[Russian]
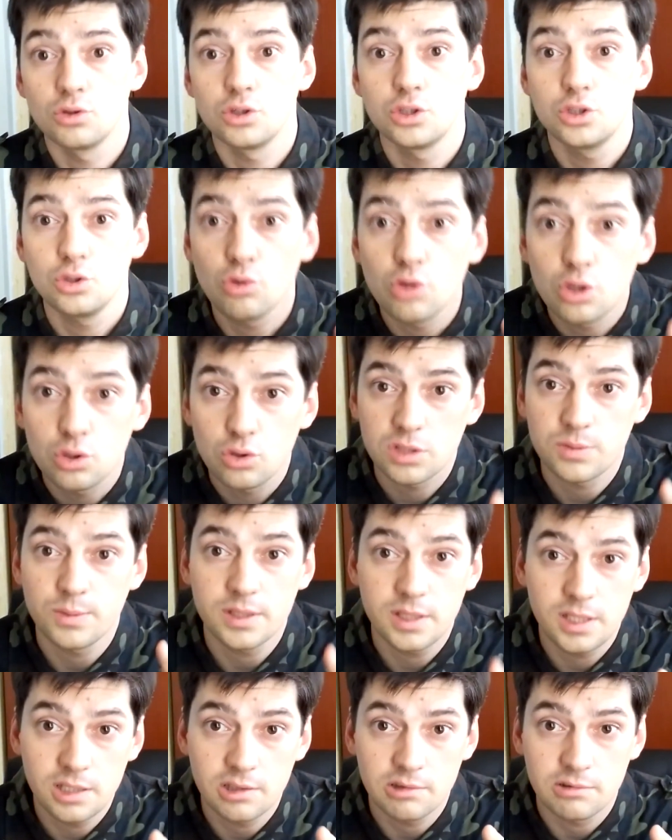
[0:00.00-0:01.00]
То есть тот, кто
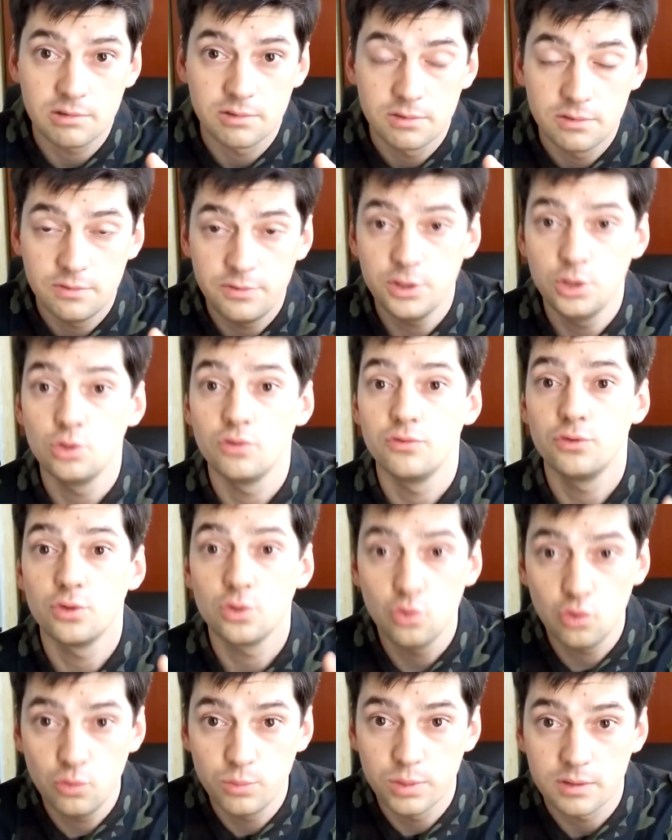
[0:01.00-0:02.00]
смотрел видео
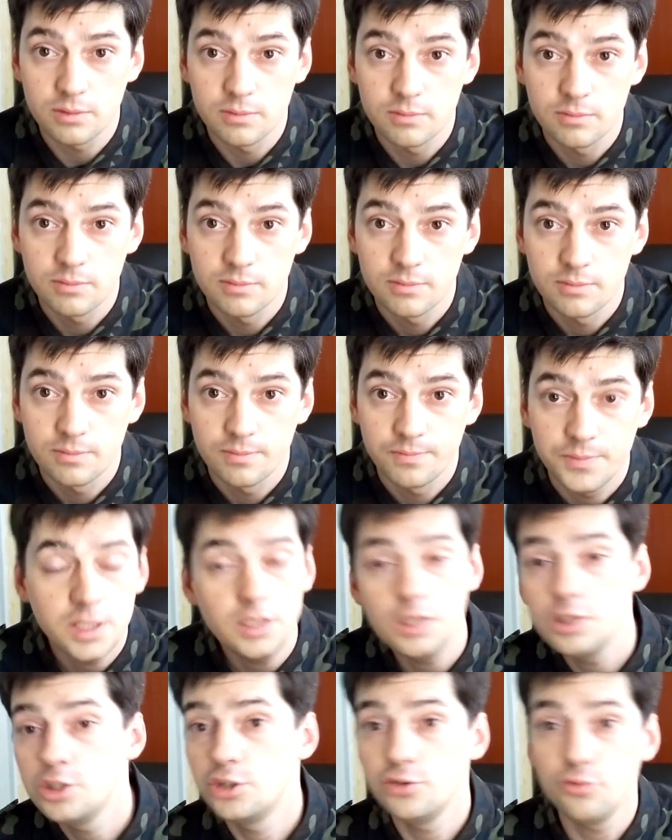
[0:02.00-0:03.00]
в Ютубе
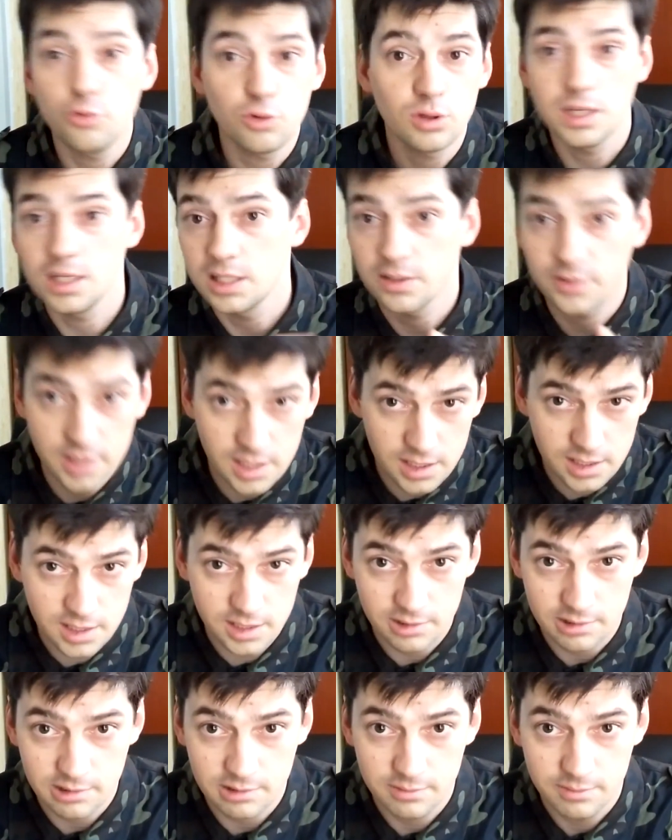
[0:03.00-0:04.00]
и ничего для этого
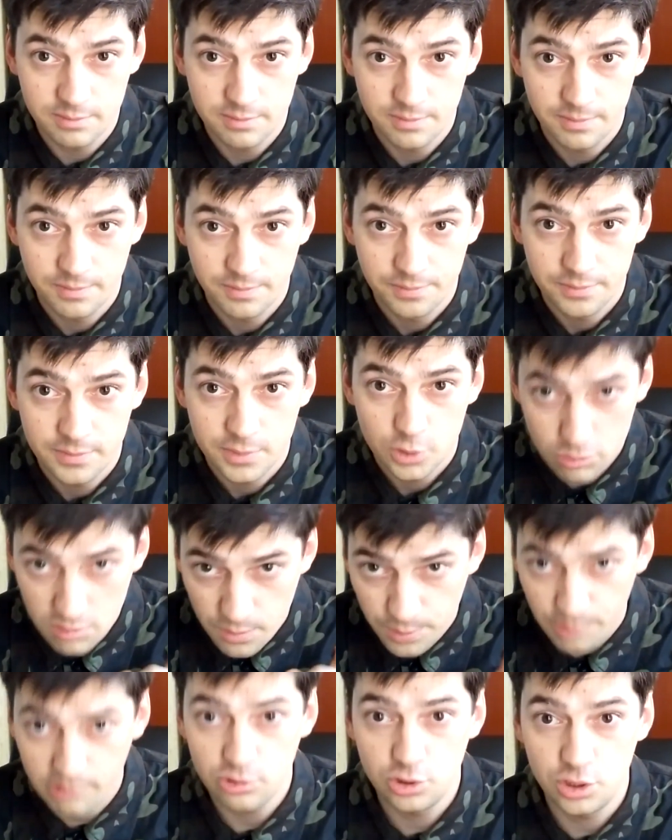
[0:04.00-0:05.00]
не делал,
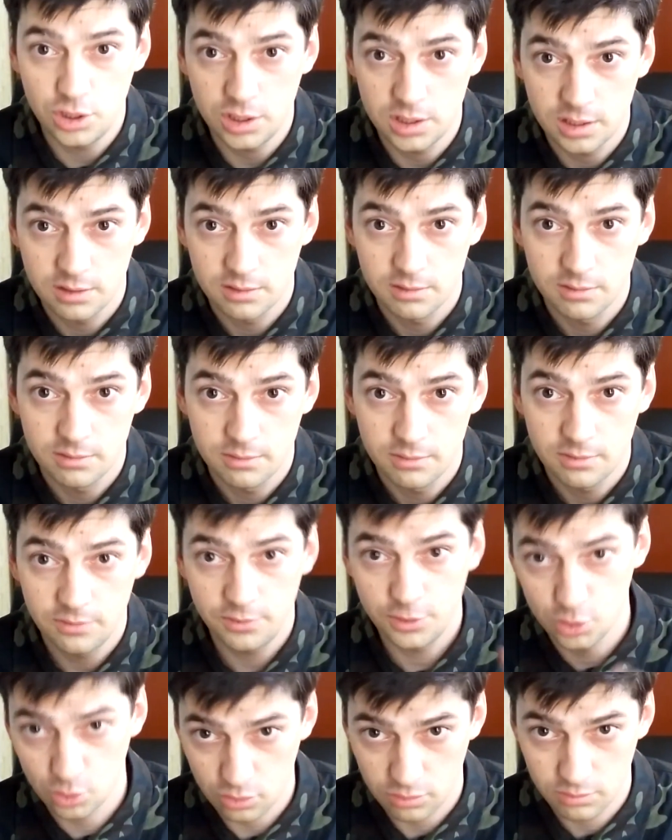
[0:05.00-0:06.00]
чтобы получить
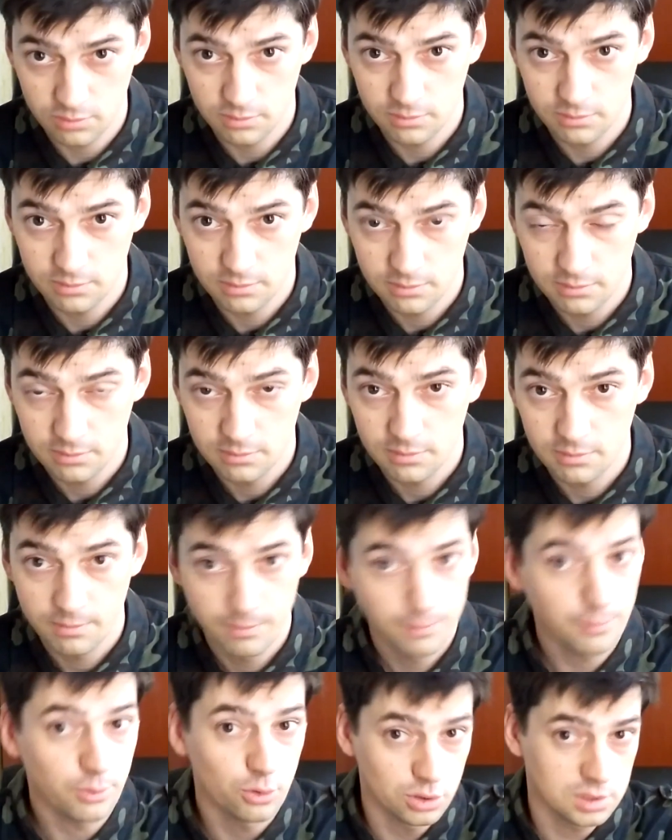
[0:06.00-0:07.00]
визу,
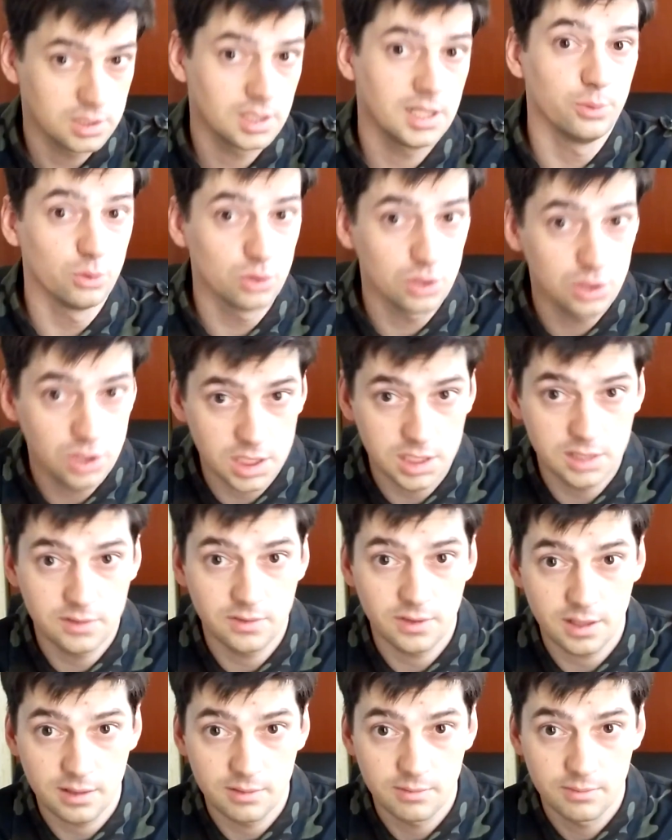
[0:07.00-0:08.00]
просто для
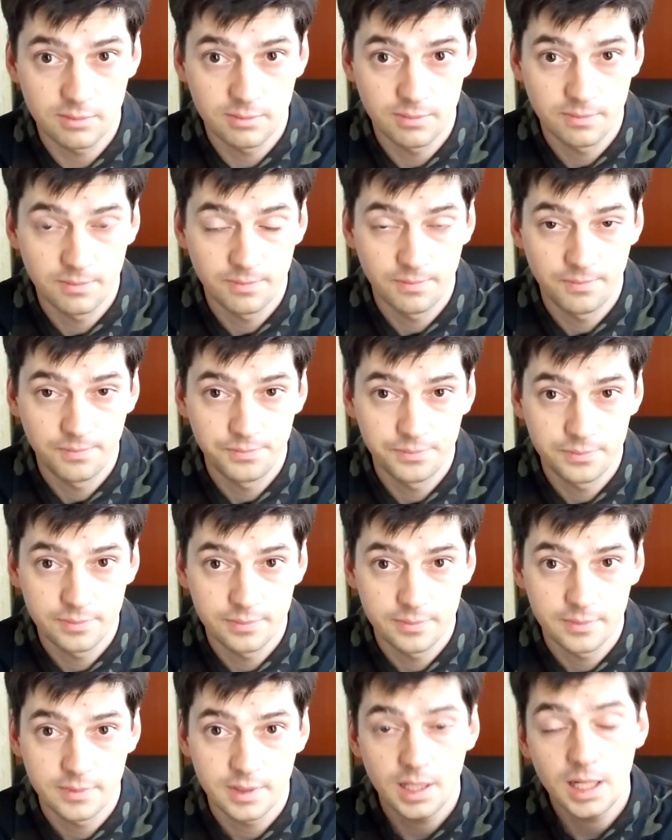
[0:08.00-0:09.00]
путешествия –
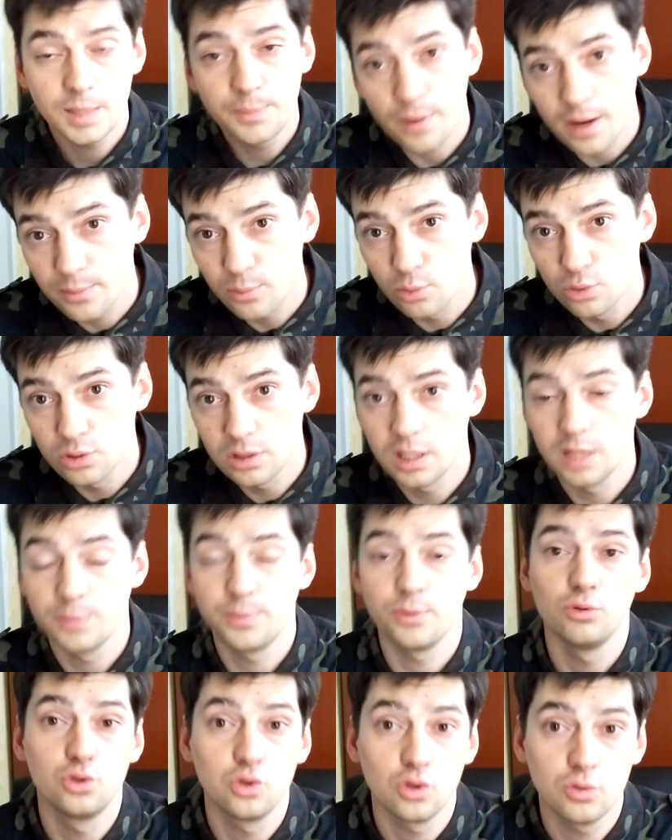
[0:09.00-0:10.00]
или по работе,
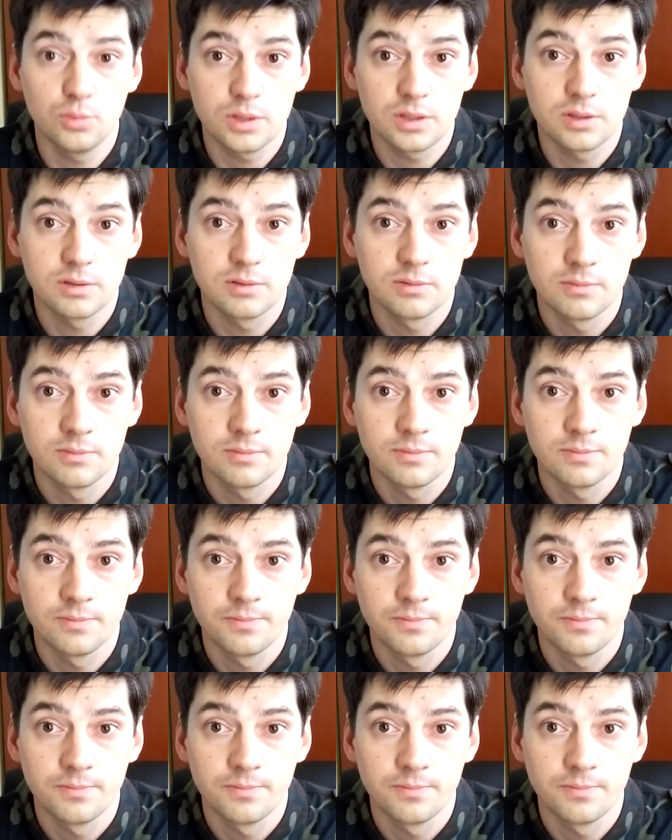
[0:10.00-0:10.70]
или по учебе,